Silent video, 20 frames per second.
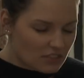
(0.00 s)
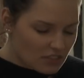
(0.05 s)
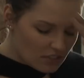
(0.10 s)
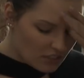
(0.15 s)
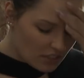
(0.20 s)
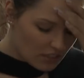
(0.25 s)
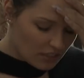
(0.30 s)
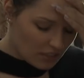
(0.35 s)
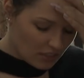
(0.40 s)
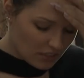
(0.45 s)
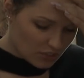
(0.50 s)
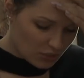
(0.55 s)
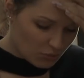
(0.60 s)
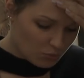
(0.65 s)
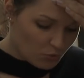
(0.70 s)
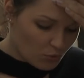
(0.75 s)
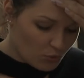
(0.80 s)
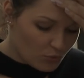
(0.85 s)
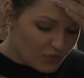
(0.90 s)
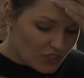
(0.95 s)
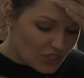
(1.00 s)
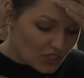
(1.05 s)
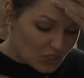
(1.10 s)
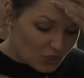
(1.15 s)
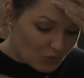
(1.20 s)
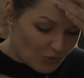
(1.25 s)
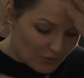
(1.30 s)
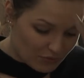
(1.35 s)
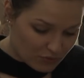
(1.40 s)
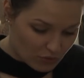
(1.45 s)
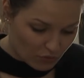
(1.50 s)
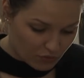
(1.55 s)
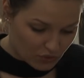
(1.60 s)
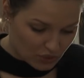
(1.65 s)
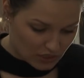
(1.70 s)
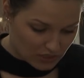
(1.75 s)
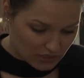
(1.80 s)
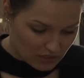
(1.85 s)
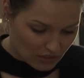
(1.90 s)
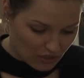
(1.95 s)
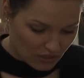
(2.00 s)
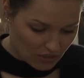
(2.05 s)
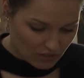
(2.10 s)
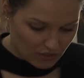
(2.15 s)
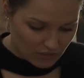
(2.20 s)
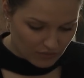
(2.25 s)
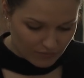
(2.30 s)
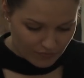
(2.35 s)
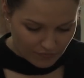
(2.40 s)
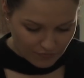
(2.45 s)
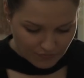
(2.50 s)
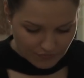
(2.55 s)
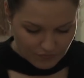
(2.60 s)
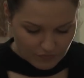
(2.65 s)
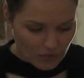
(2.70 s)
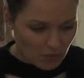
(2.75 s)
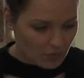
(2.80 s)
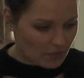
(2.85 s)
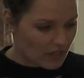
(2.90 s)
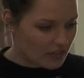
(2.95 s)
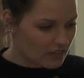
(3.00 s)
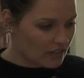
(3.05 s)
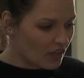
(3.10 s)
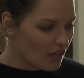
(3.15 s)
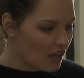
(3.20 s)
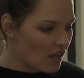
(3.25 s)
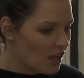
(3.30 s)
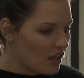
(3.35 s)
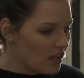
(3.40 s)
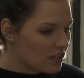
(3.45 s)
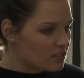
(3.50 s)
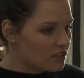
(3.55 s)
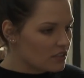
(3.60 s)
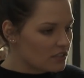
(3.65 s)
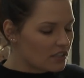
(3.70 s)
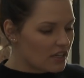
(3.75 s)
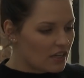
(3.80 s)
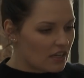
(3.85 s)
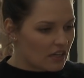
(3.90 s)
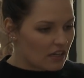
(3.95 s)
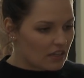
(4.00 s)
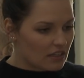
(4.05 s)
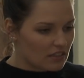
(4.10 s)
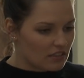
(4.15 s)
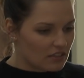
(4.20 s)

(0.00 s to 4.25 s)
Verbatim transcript: Ach, że mu uwierzyłam w to wszystko. Dobra, nic, Ala.